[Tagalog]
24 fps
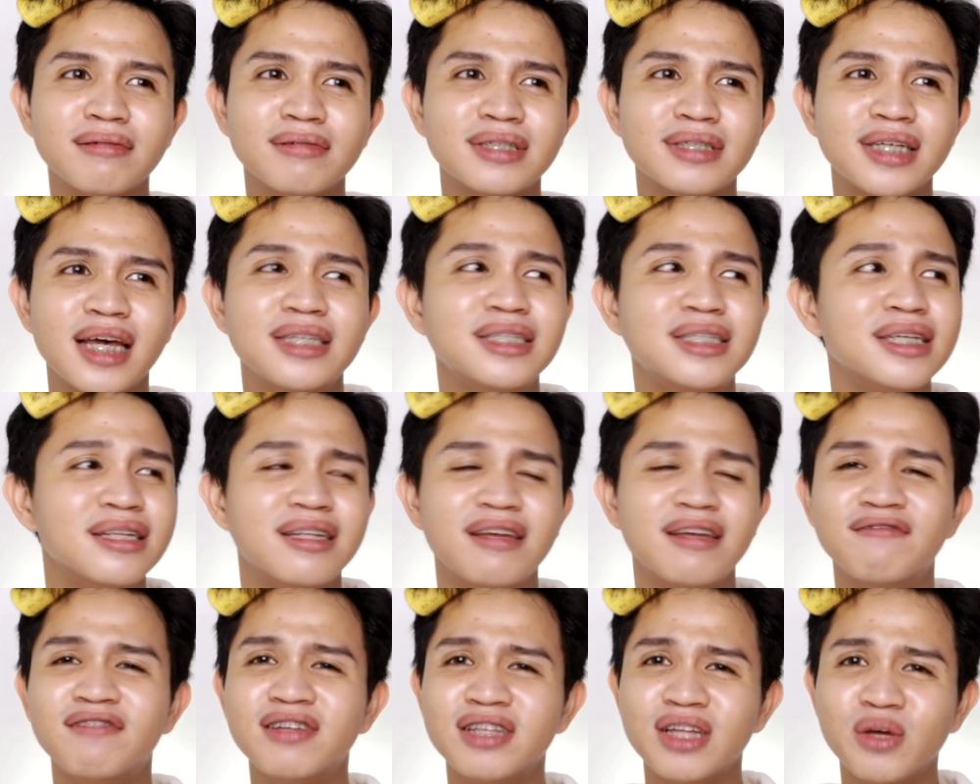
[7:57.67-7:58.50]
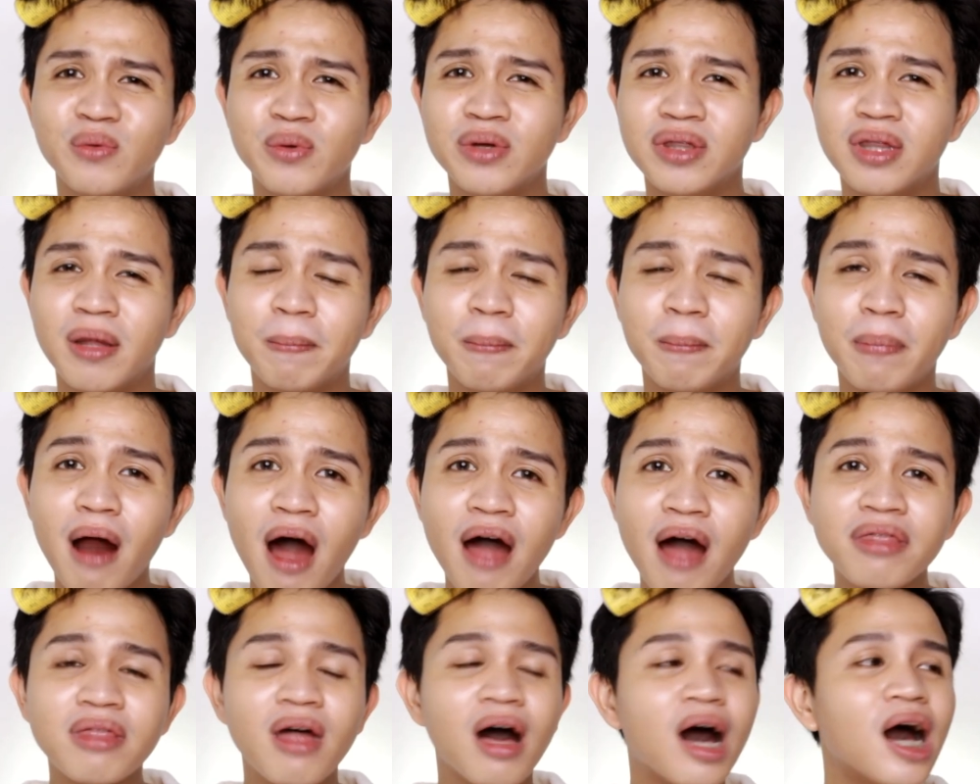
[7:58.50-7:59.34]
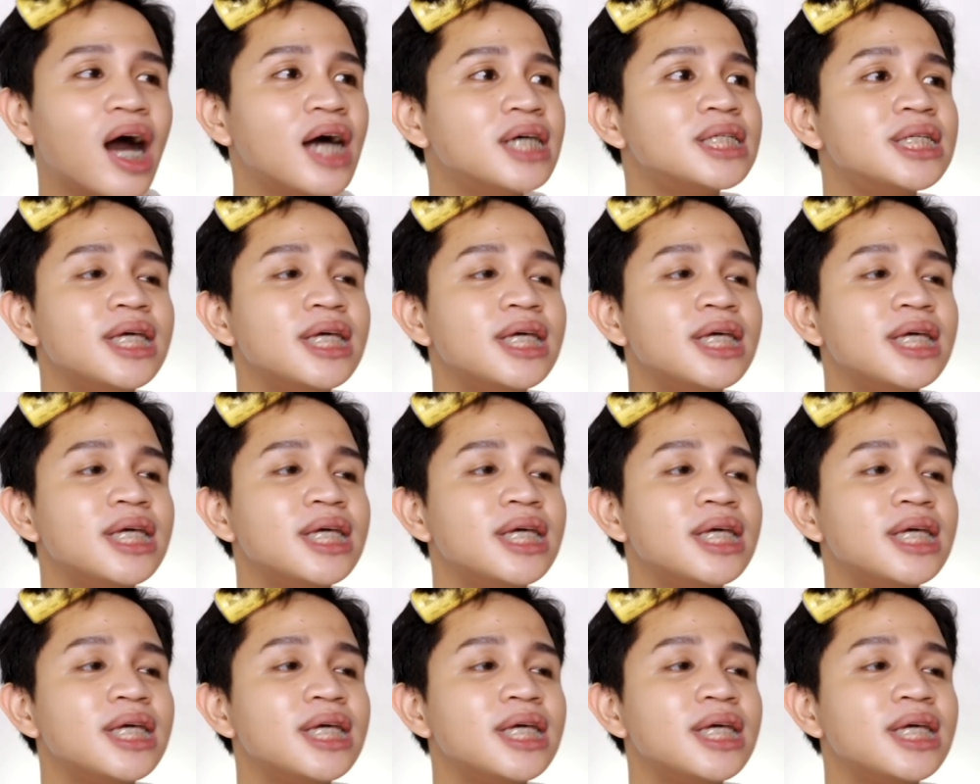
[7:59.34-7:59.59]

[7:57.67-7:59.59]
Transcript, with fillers: sensitivity with the product.